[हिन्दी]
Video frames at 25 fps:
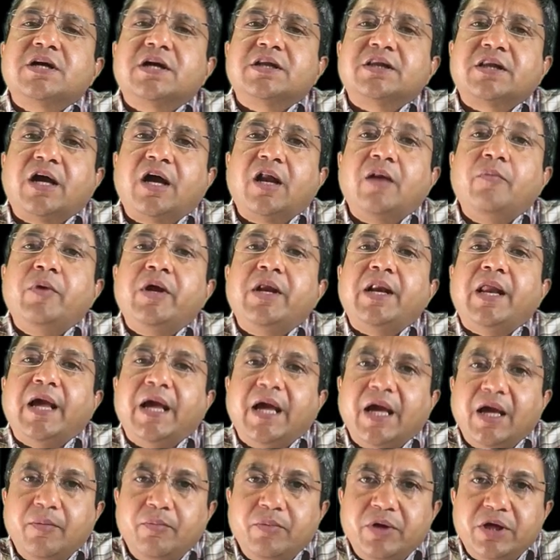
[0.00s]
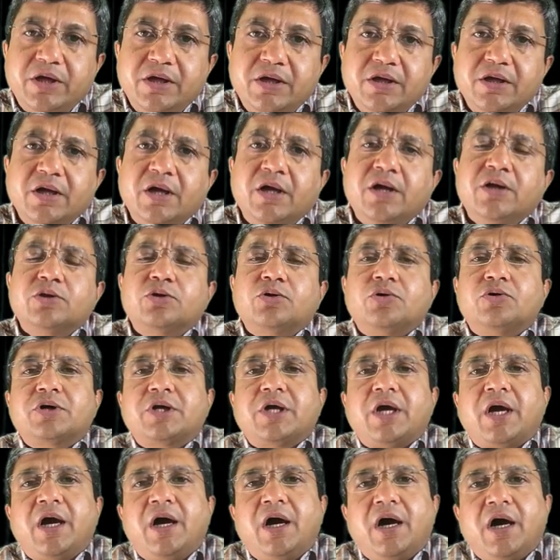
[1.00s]
का तालमेल है भी तो
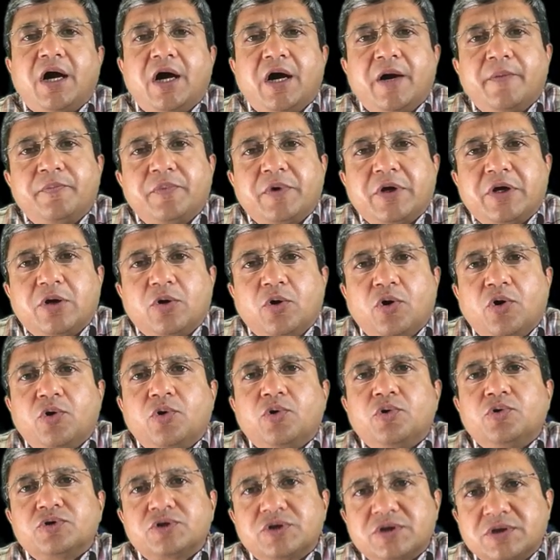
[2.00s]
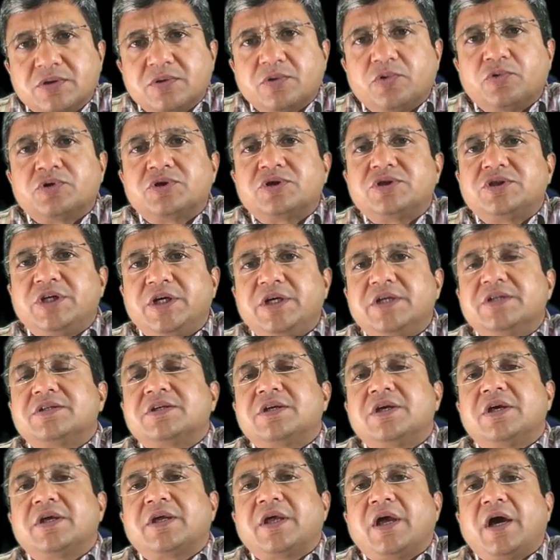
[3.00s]
क्या आपको उस उस चीज़
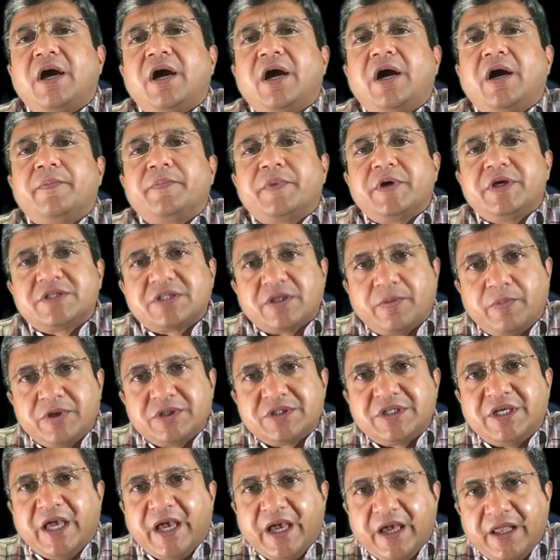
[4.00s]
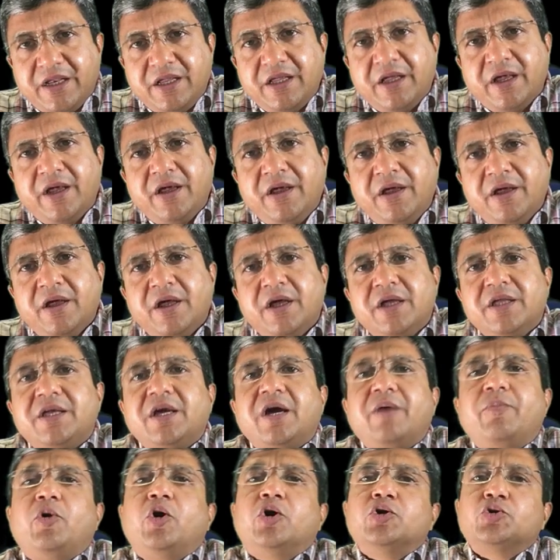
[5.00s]
की क्या आपकी समझ गहरी है
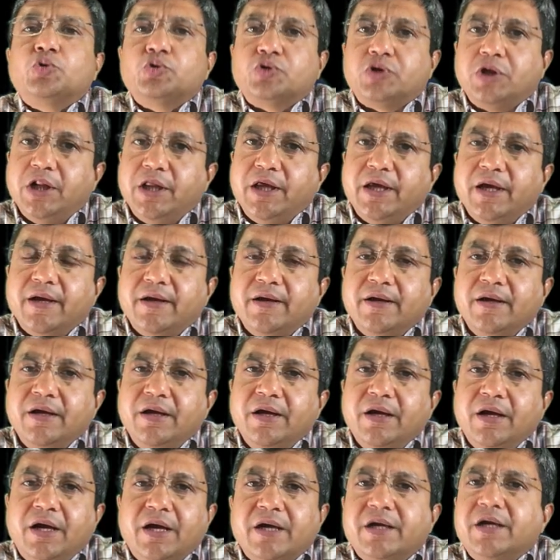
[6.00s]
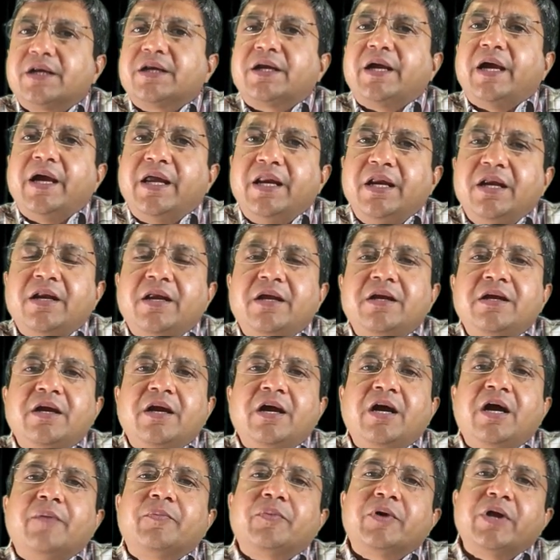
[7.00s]
या बहुत उथली है अगर गहरी नहीं है
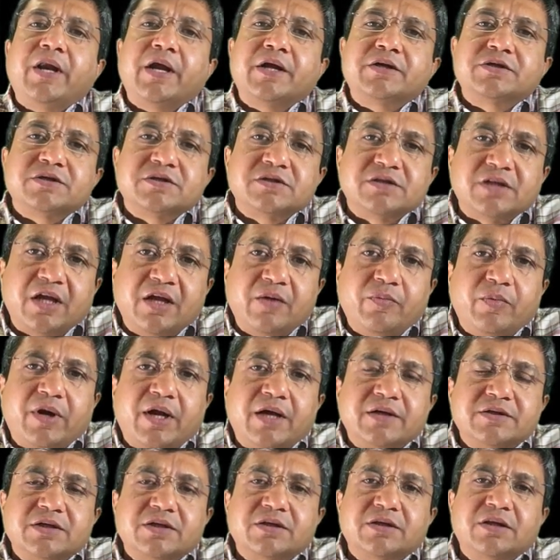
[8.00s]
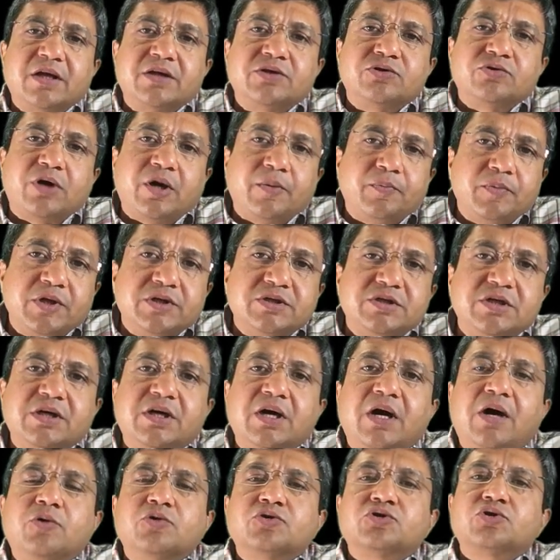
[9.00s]
आप कनेक्शन नहीं बना सकते जो आपने
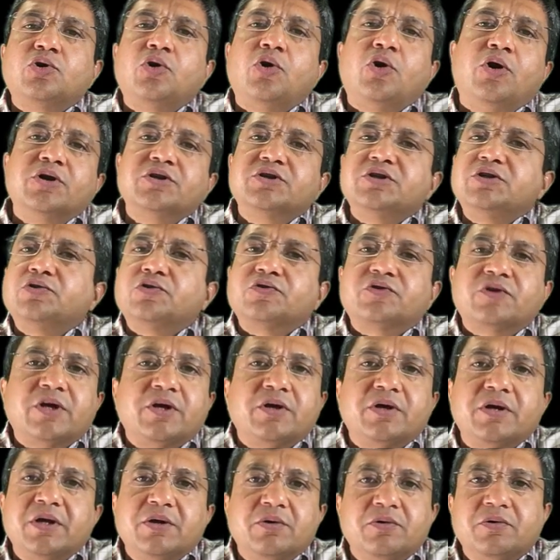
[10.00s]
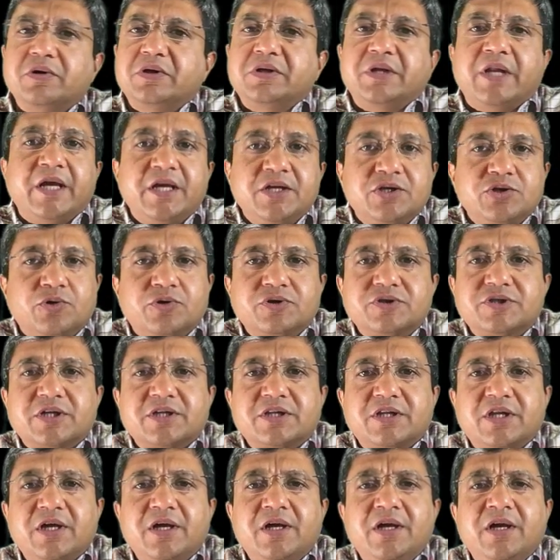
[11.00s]
सीखा उसको और चीज़ों से नहीं जोड़
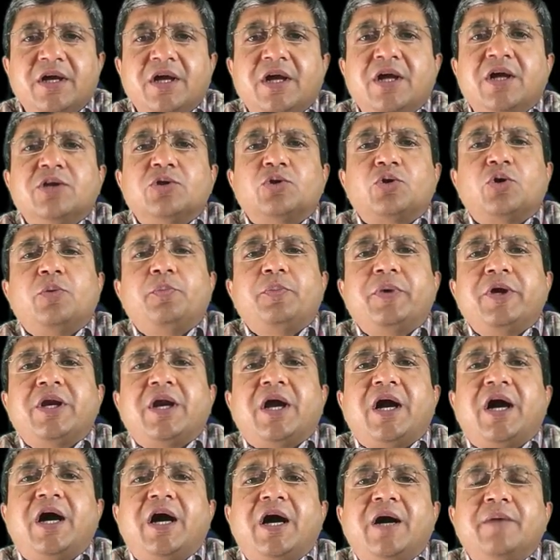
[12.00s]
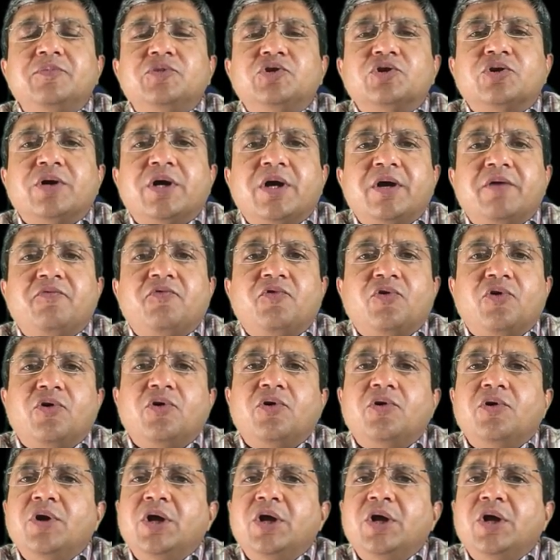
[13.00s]
सकते हैं तो फिर आप जो है वो